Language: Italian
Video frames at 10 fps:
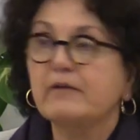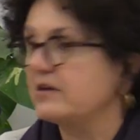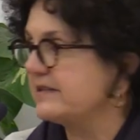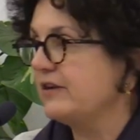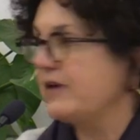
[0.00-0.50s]

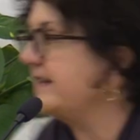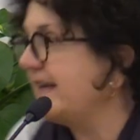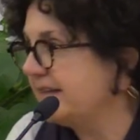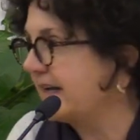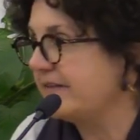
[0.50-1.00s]
cosa che non ha
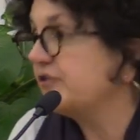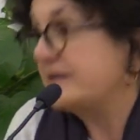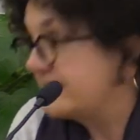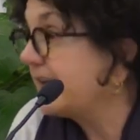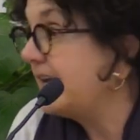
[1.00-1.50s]
niente a che
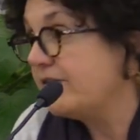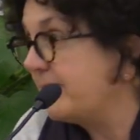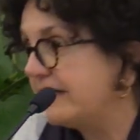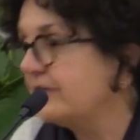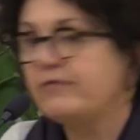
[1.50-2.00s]
cioè scrivo
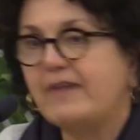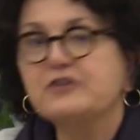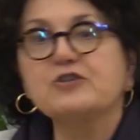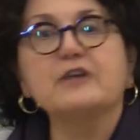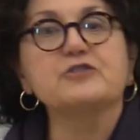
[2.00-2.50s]
ma non
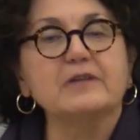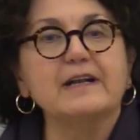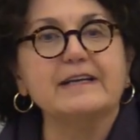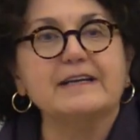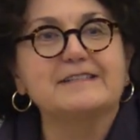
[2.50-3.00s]
faccio la
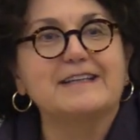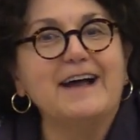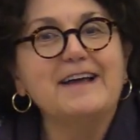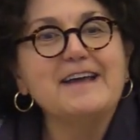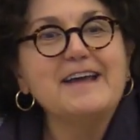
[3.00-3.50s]

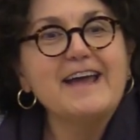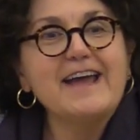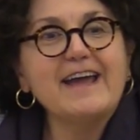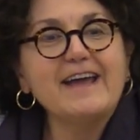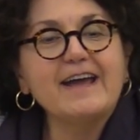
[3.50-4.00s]
giornalista.
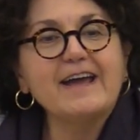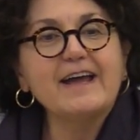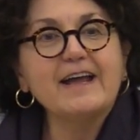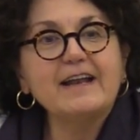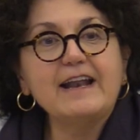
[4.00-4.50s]
E,
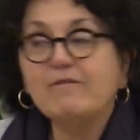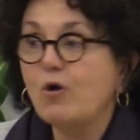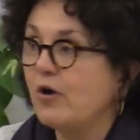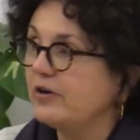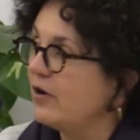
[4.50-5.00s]
eh,
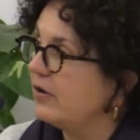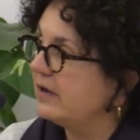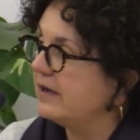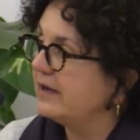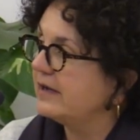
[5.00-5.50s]
lavoro
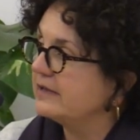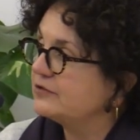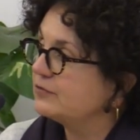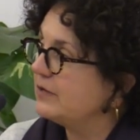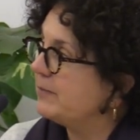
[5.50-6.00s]
eh,
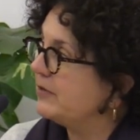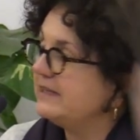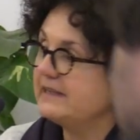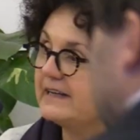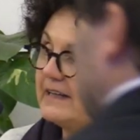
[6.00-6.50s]
sulle
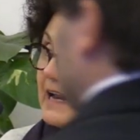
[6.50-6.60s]
politiche